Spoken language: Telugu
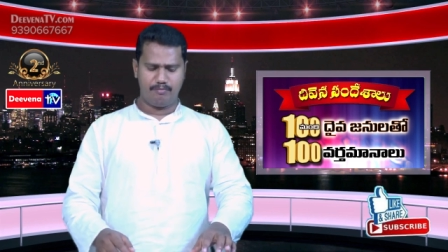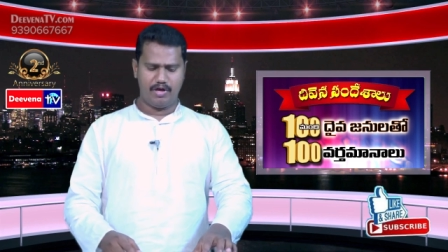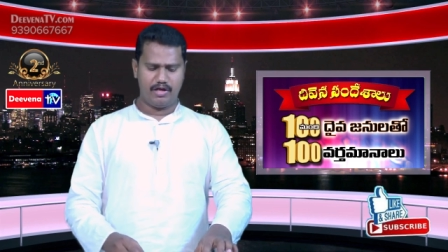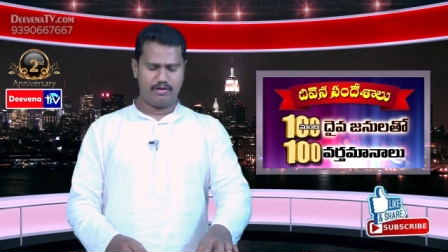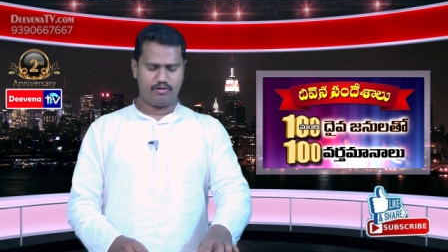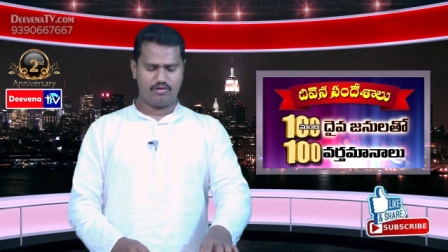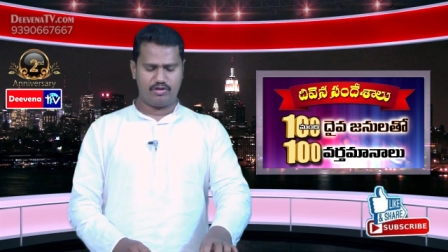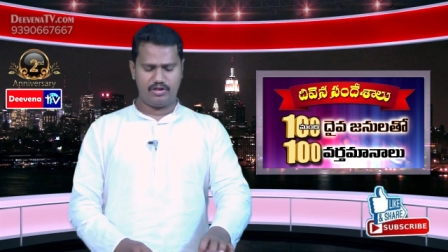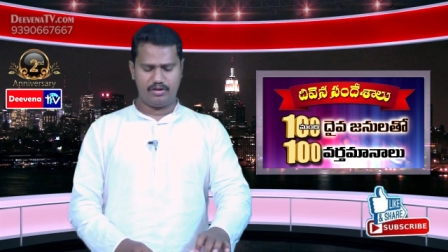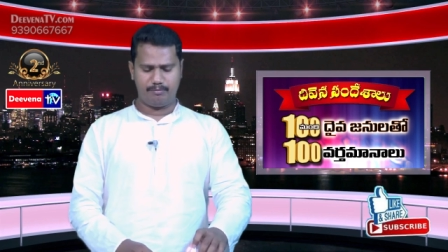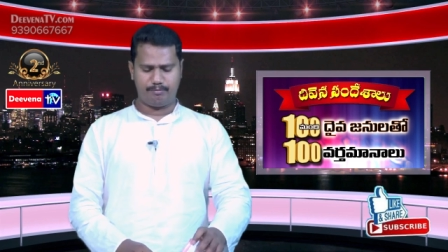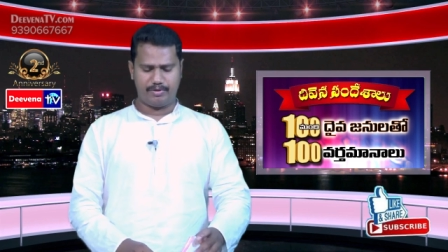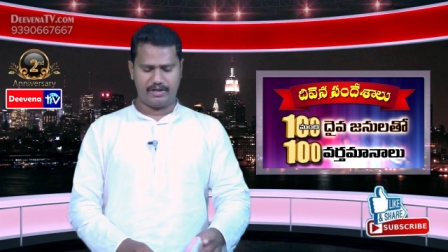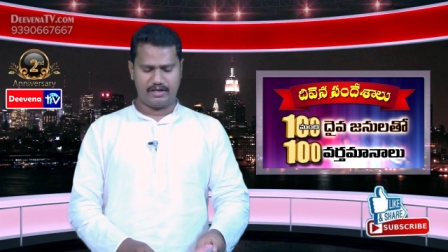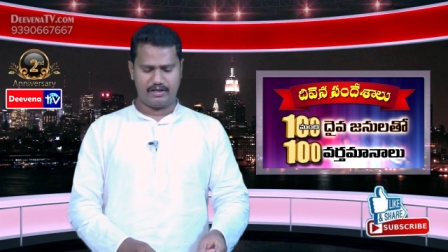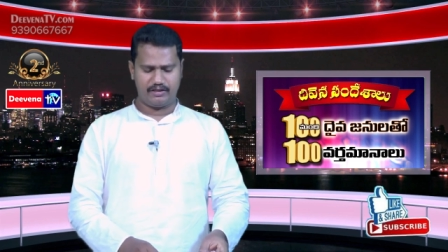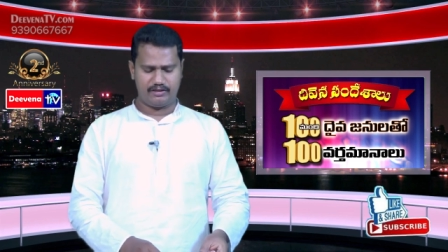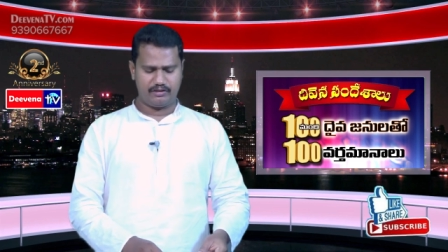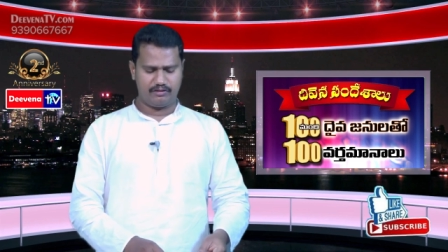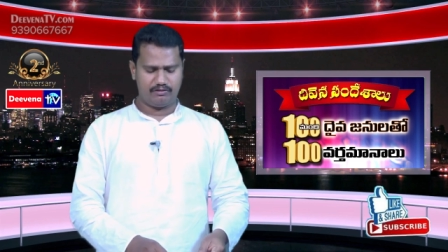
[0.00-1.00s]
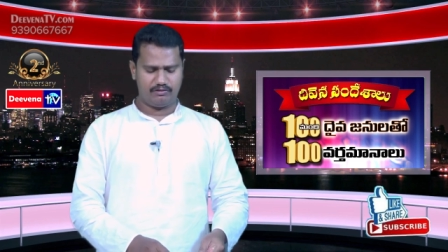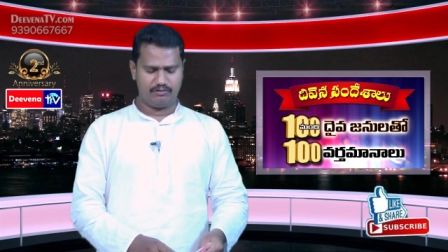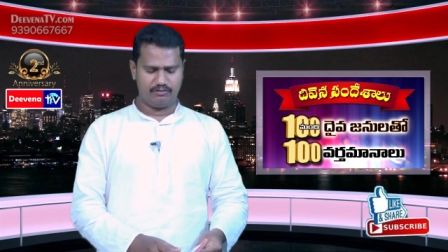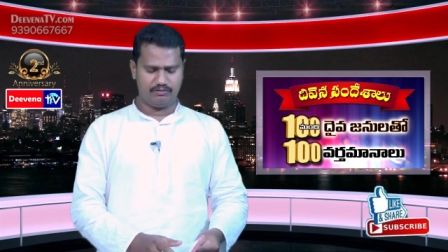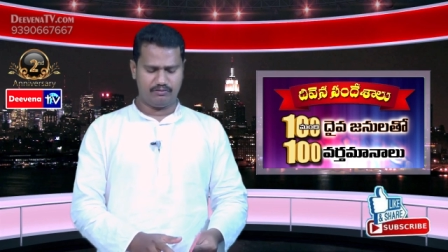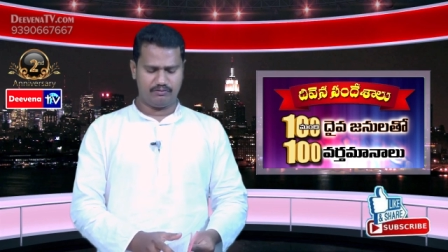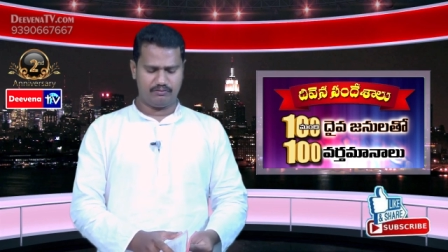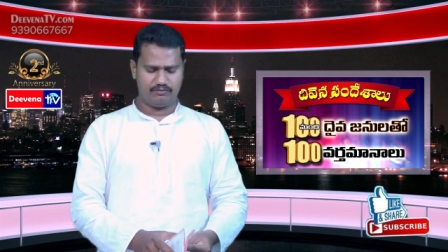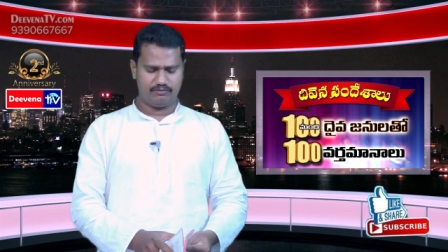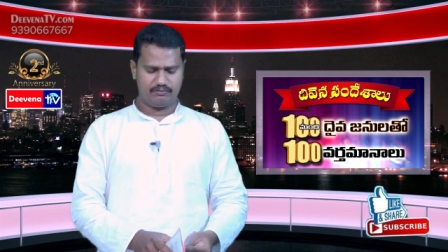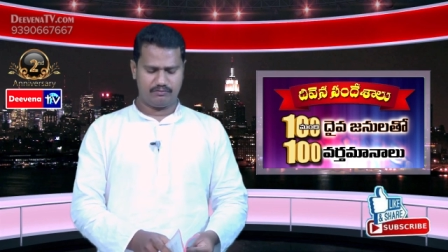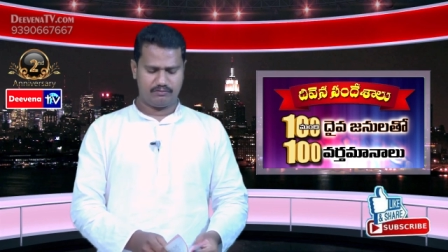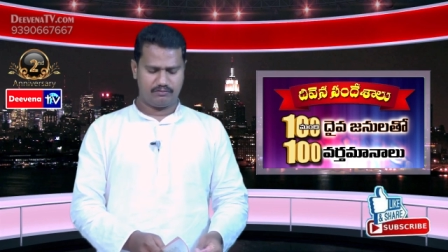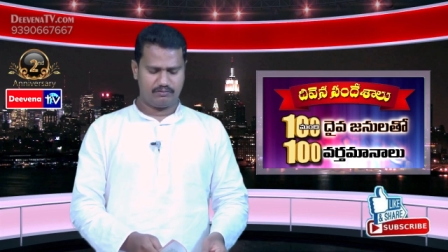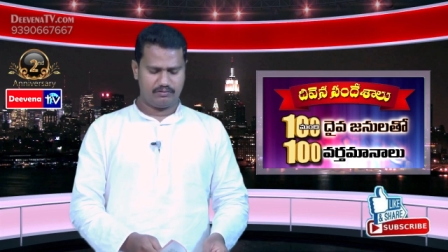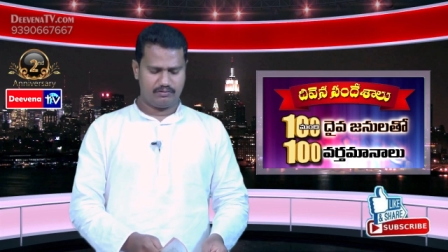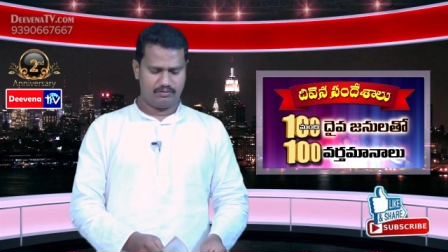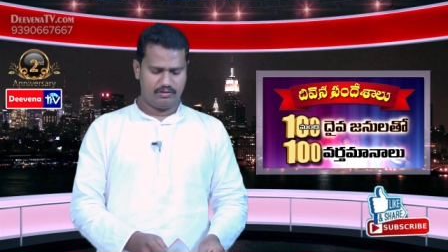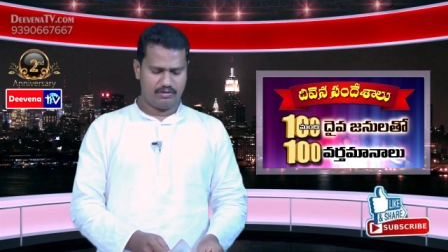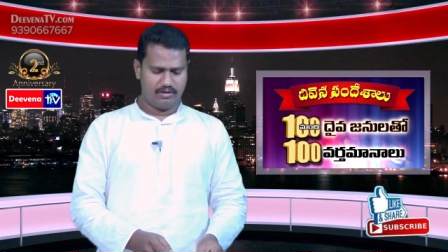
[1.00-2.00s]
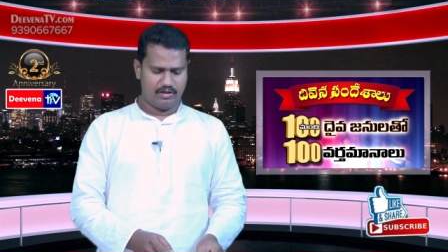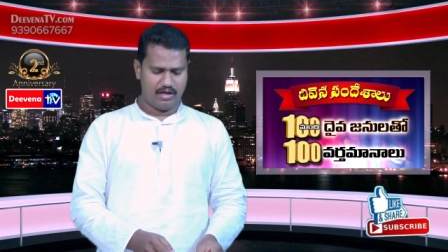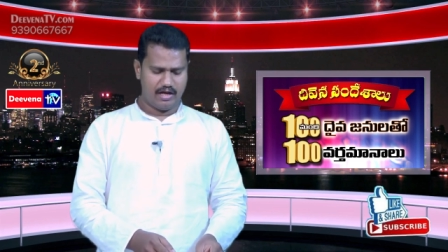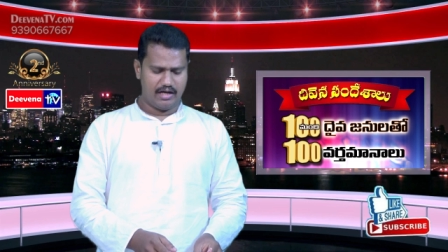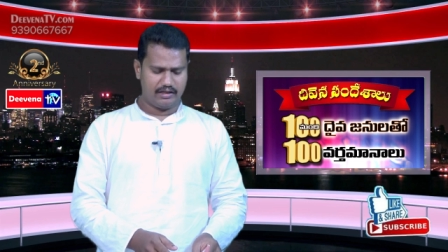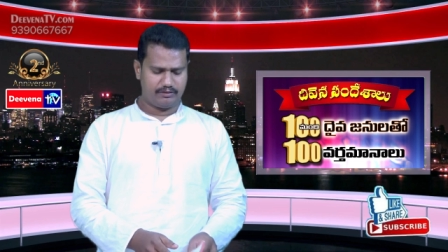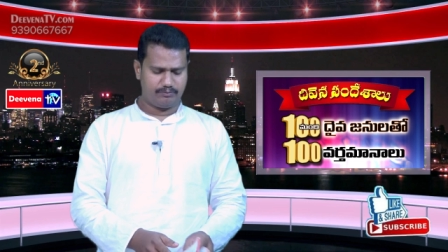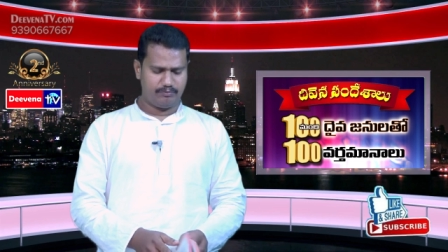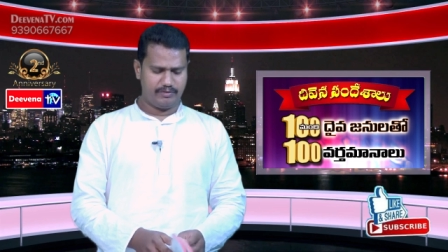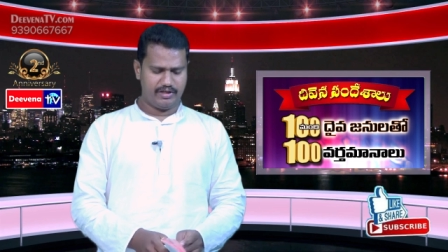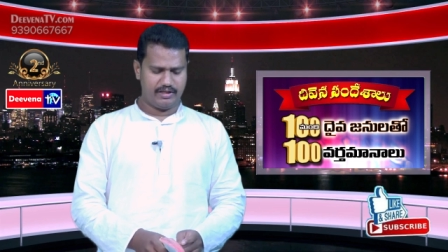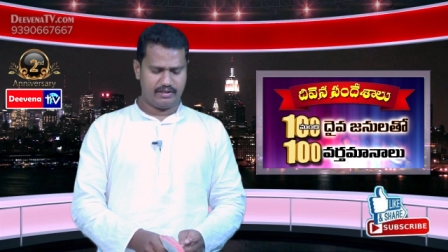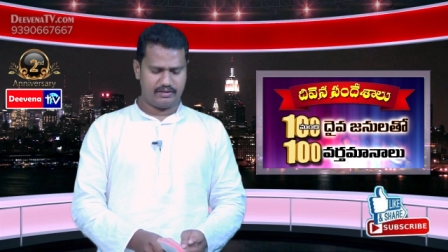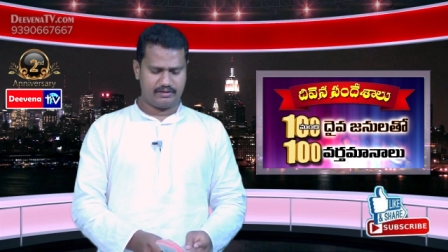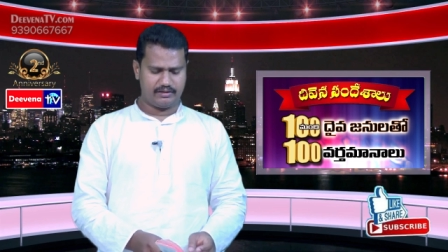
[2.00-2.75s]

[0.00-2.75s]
మరికొన్ని ప్రకటనలు ఆత్మీయ